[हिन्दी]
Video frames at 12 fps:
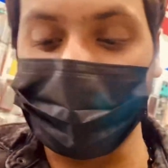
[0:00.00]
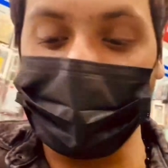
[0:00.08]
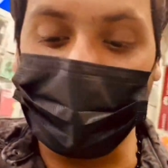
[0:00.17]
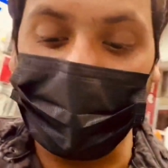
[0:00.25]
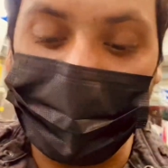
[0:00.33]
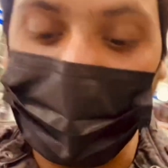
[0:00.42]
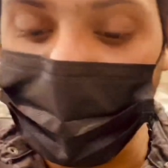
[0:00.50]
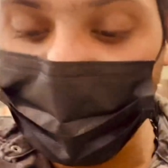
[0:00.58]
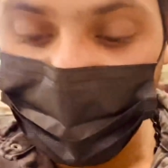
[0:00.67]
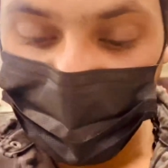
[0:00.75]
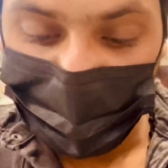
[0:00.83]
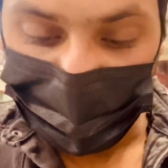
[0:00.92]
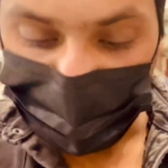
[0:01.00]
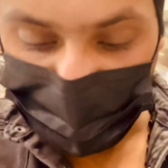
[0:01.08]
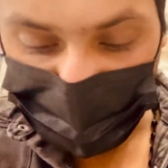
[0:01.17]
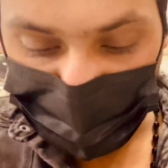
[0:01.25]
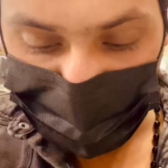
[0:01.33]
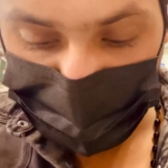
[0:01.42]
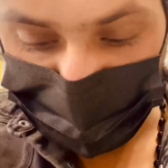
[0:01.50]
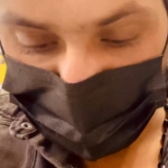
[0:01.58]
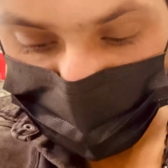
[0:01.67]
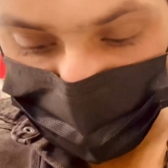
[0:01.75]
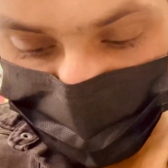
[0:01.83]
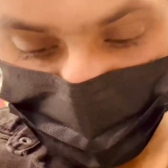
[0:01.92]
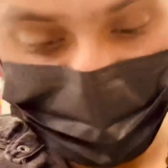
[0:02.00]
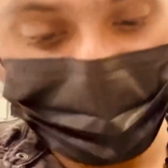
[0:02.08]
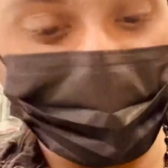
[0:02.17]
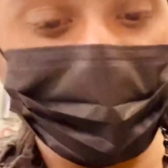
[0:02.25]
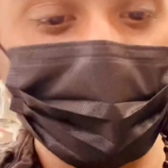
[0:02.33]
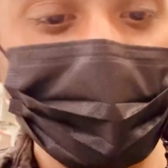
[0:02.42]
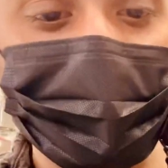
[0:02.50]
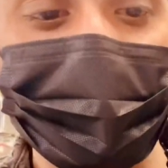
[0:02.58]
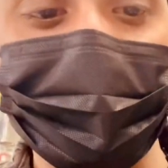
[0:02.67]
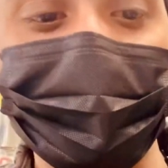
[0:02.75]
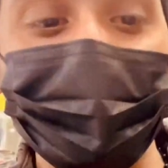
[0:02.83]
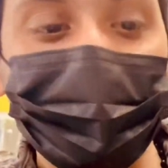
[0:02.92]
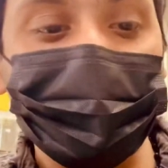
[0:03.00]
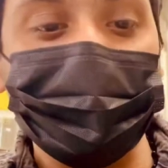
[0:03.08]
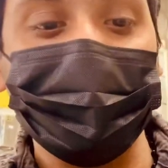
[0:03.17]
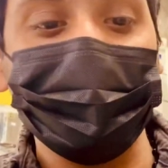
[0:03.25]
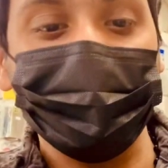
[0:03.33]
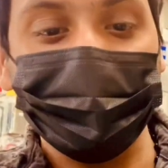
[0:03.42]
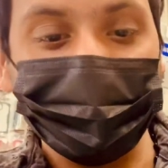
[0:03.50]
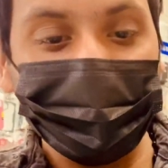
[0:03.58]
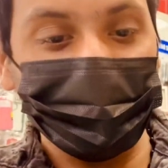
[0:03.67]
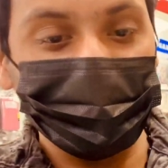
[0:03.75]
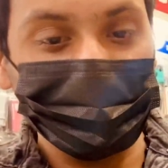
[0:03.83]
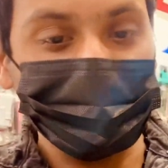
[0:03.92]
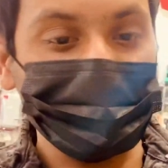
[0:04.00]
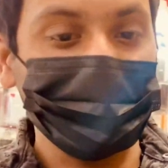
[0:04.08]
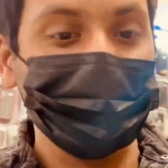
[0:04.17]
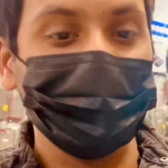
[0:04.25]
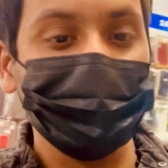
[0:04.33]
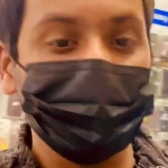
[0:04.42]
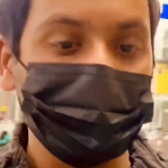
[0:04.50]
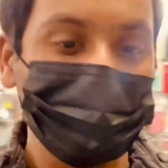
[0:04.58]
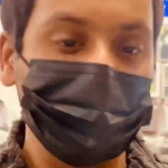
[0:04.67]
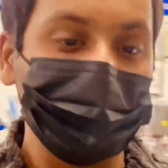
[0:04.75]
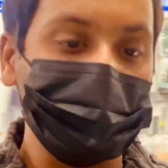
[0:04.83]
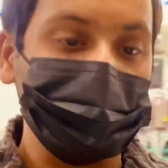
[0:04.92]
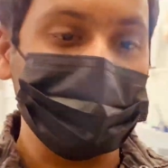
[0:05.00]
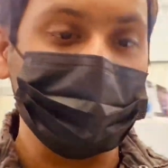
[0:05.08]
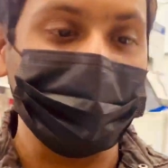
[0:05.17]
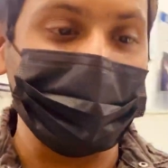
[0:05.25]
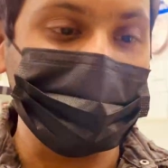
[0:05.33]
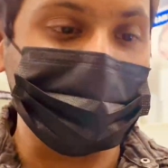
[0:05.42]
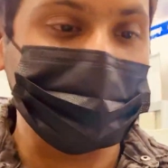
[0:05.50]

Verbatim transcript: नाम है और रिपेयर होता है और वैल्यूएशन न्यू यूज डिवाइस